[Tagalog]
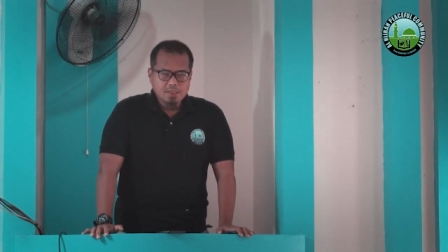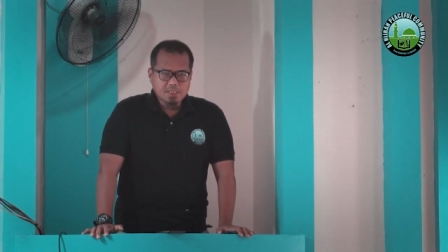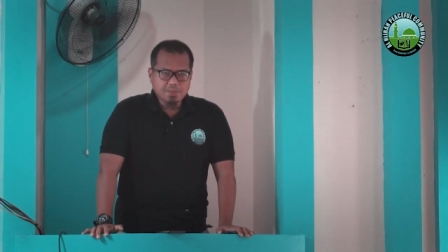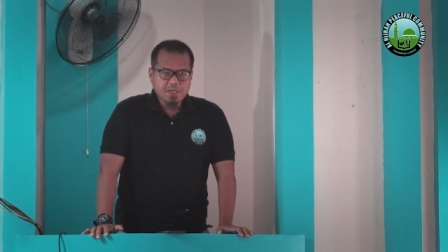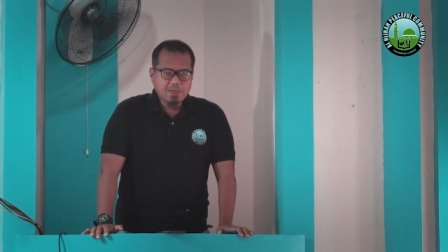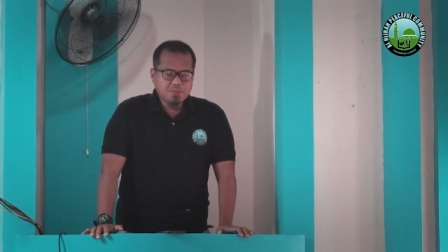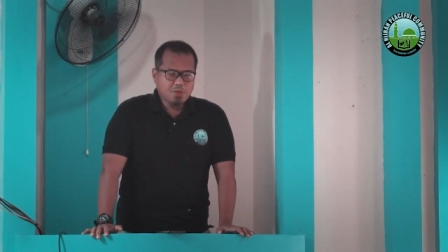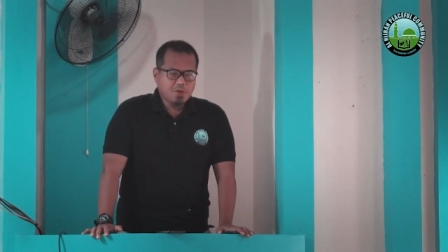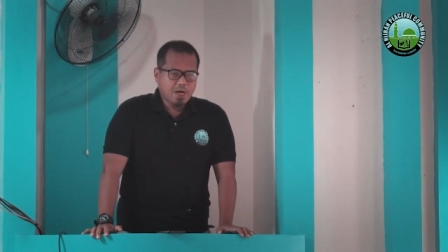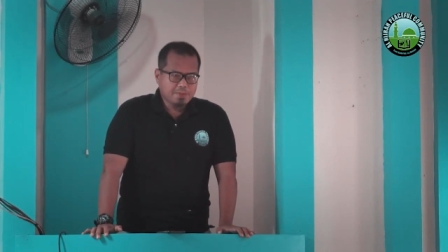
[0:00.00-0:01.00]
Sabihin mo
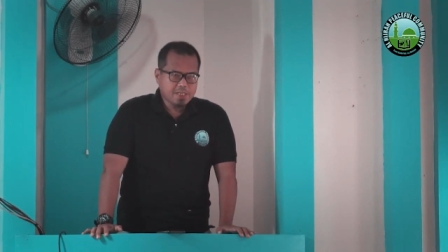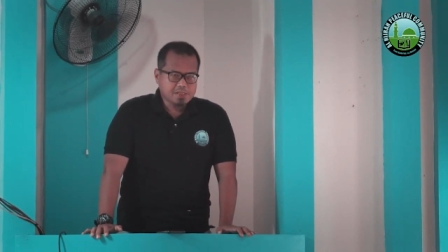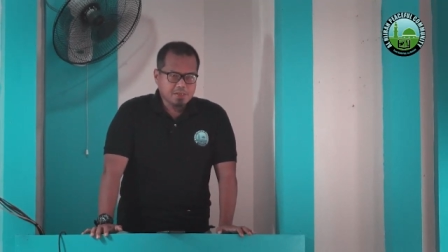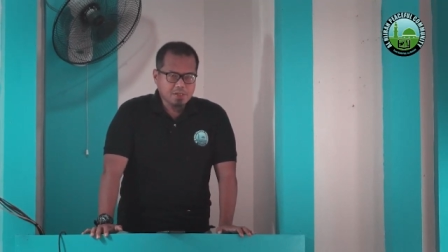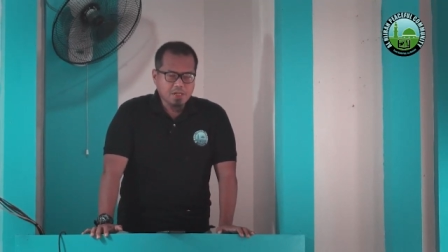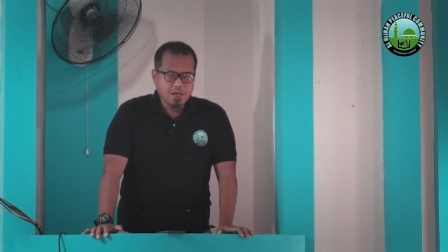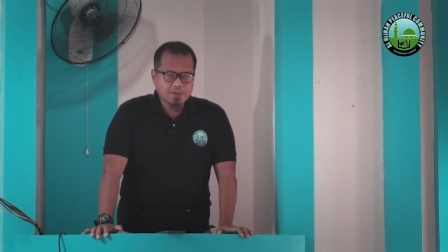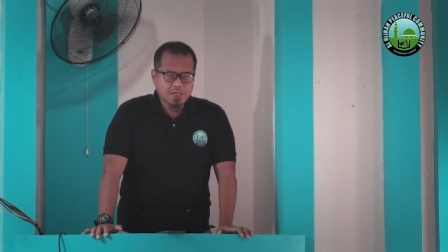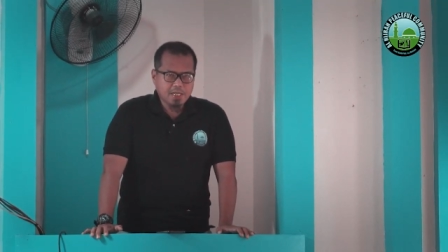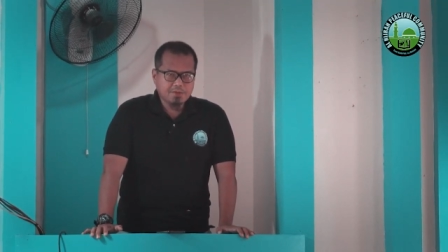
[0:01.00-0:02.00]
Muhammad
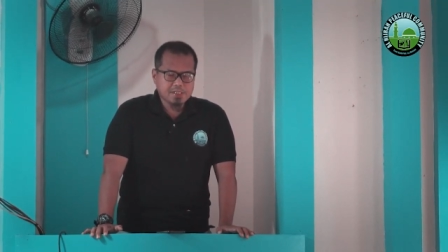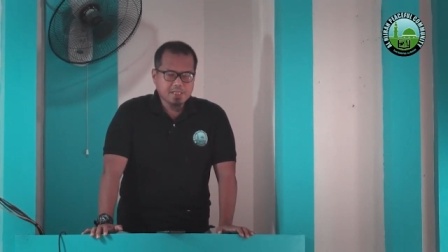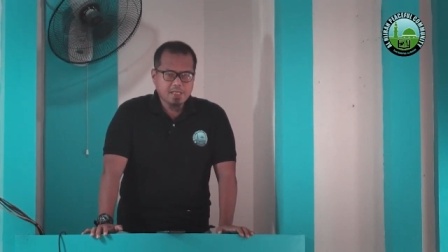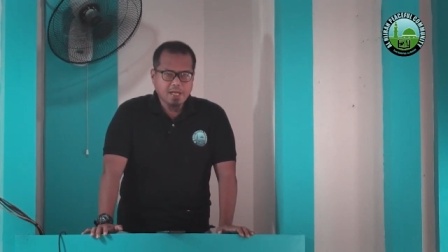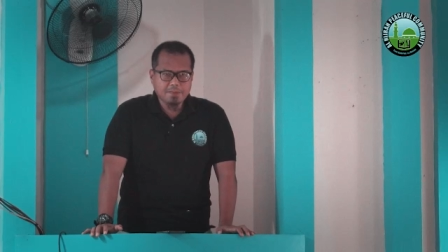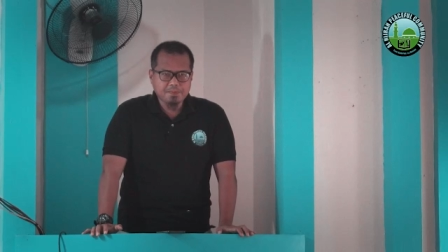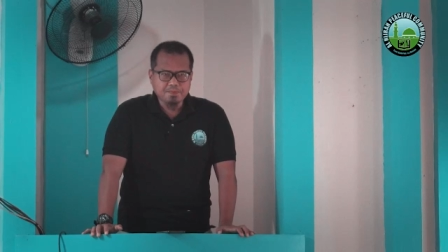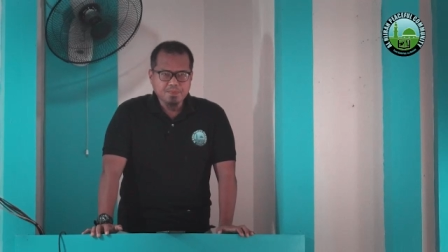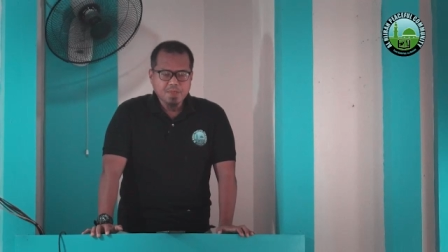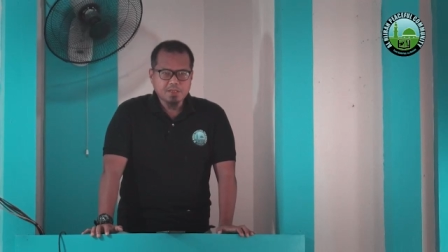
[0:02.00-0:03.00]
sallallahu alaihi wasallam,
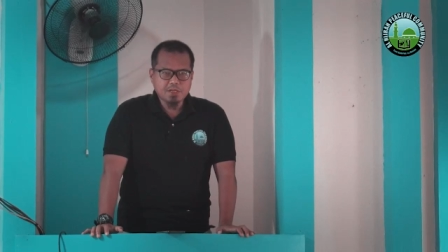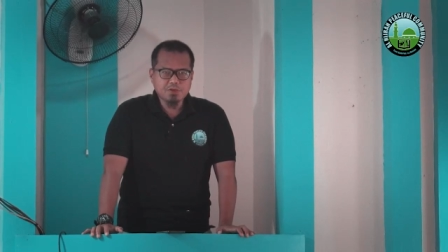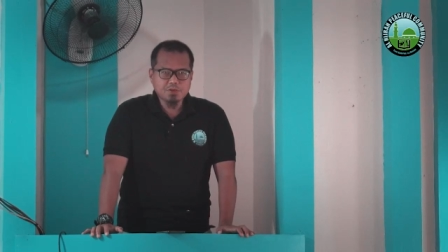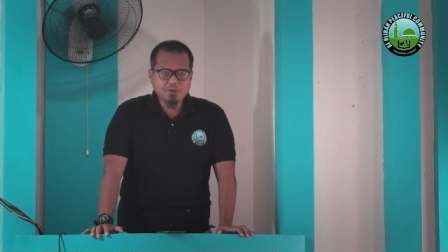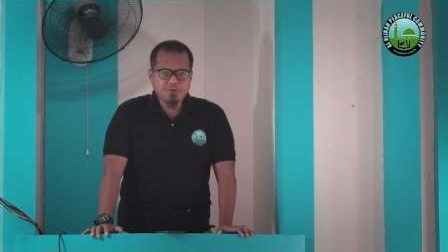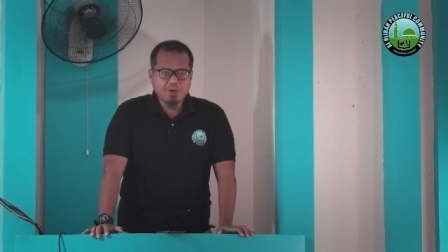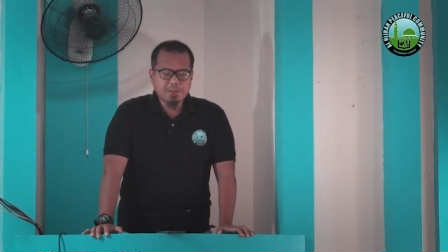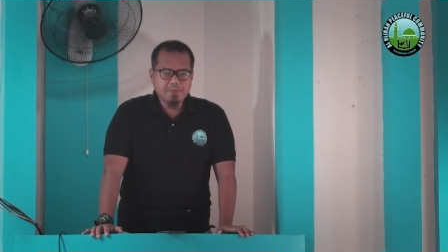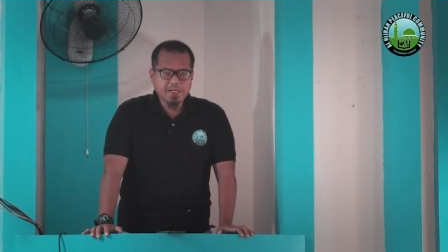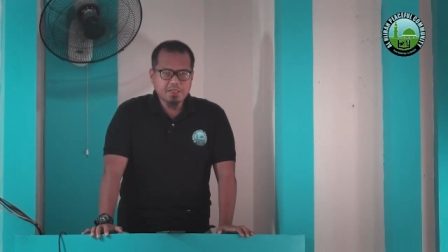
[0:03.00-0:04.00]

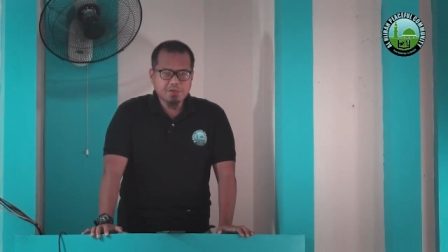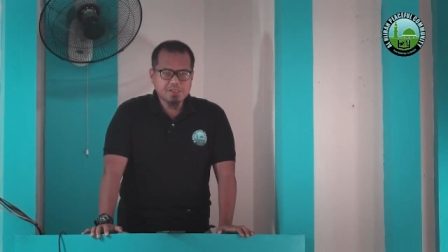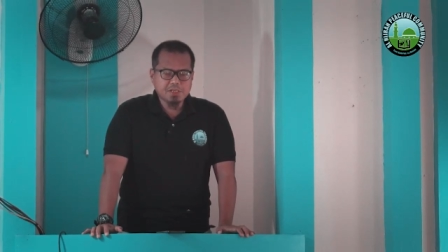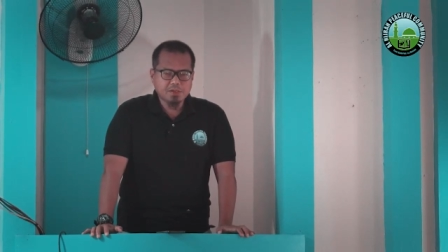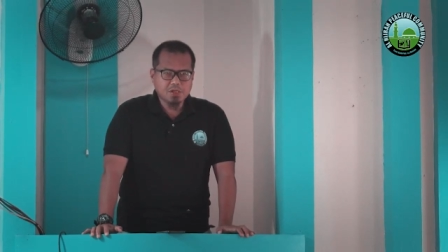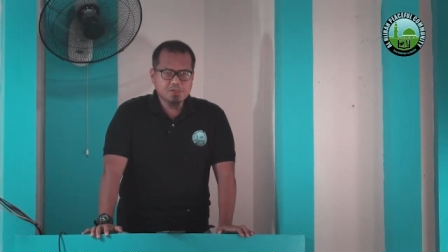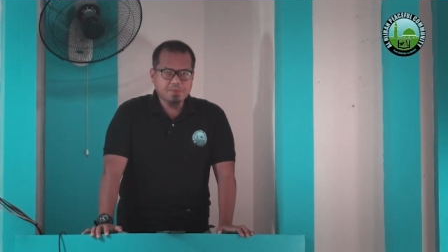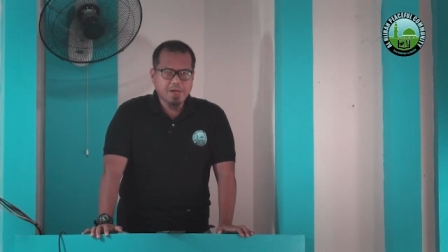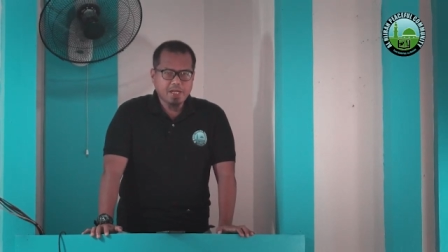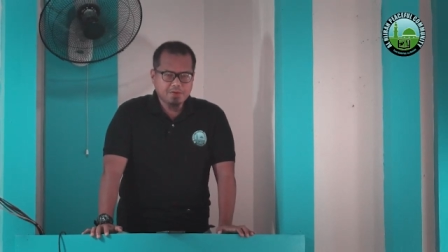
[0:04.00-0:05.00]
Tinuturuan ba ninyo si Allah
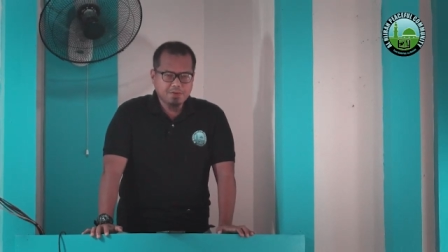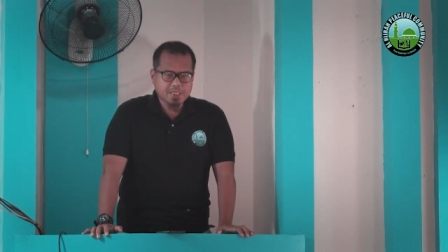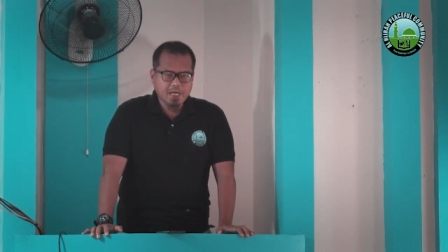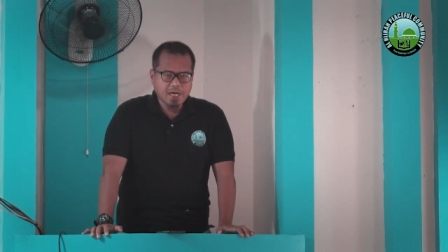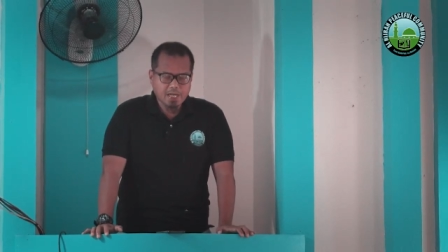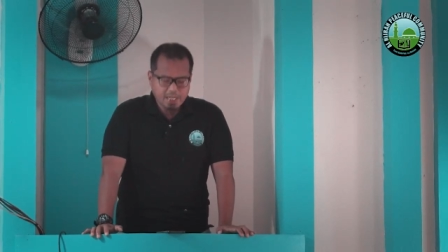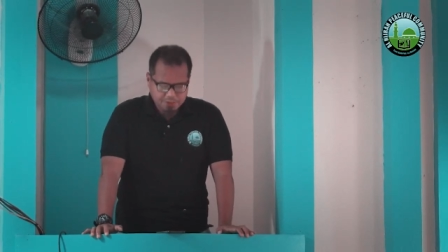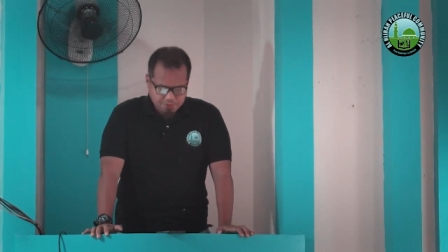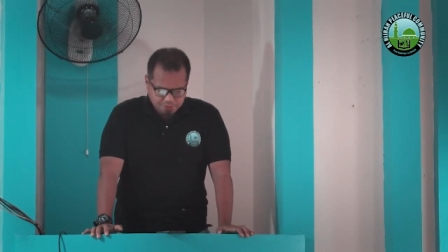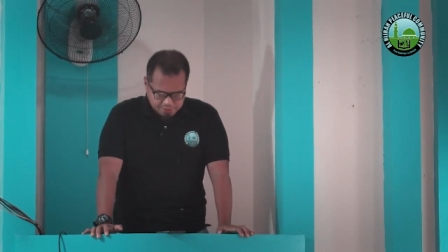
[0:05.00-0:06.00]
subhanahu wa
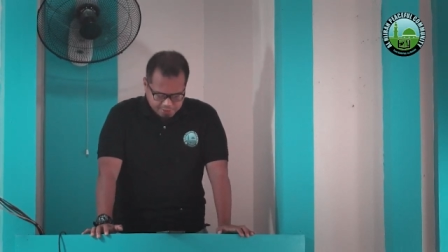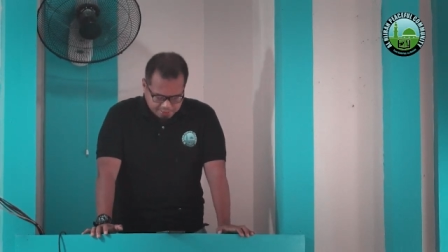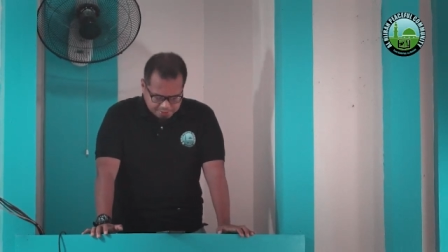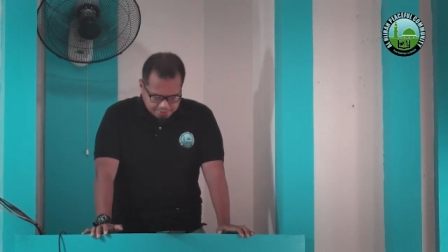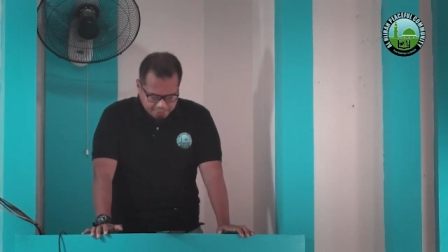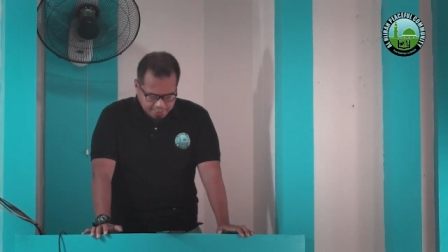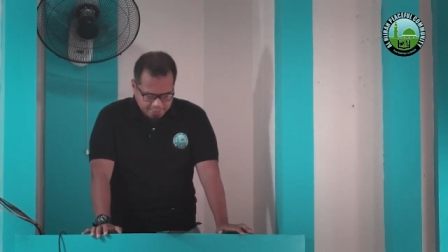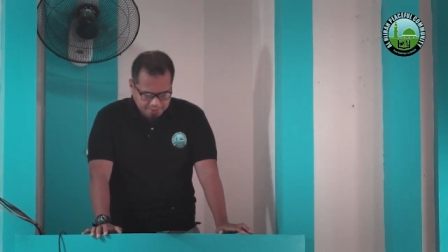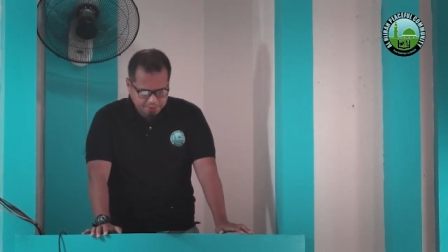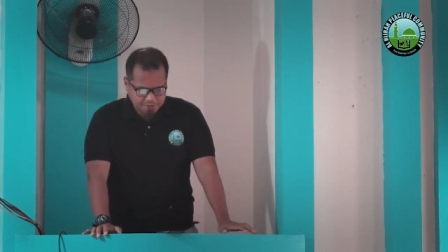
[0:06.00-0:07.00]
ta'ala tungkol sa inyong
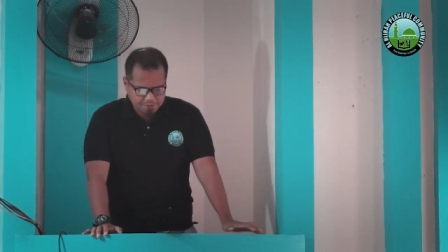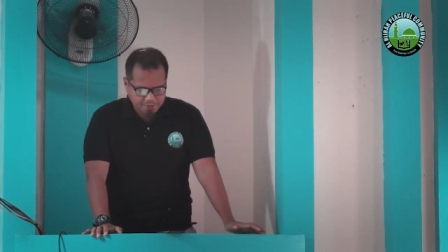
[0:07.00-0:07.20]
relihiyon?